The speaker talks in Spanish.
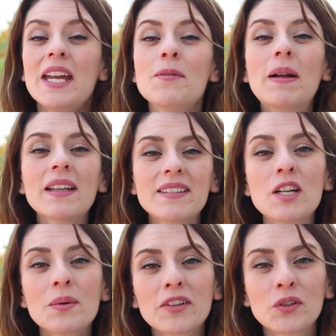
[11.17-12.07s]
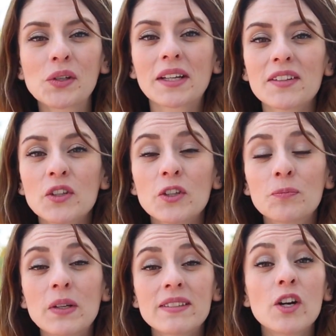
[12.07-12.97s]
Y para celebrar su regreso
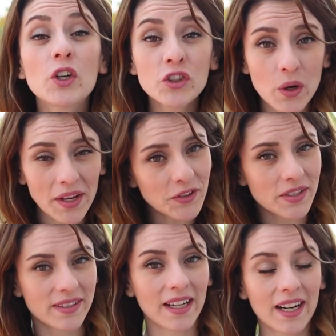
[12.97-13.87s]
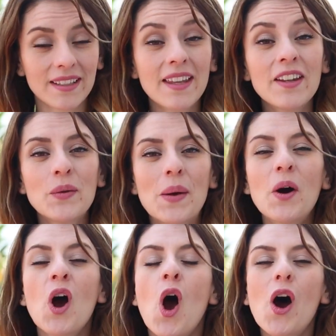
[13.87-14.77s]
después de 8 años sin sacar nada
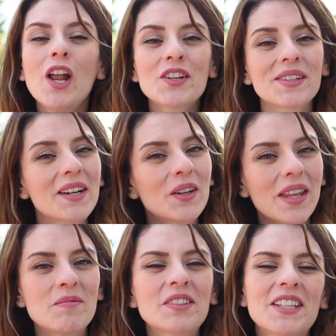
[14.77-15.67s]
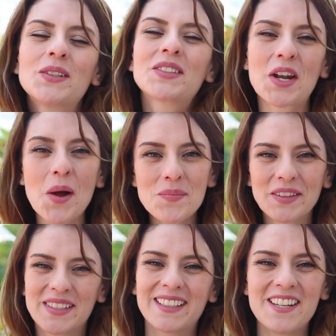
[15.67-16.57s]
nuevo, hoy los recordamos en nuestro
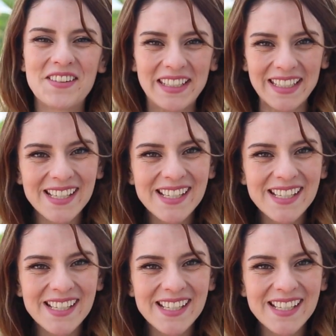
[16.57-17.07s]
Music Divity.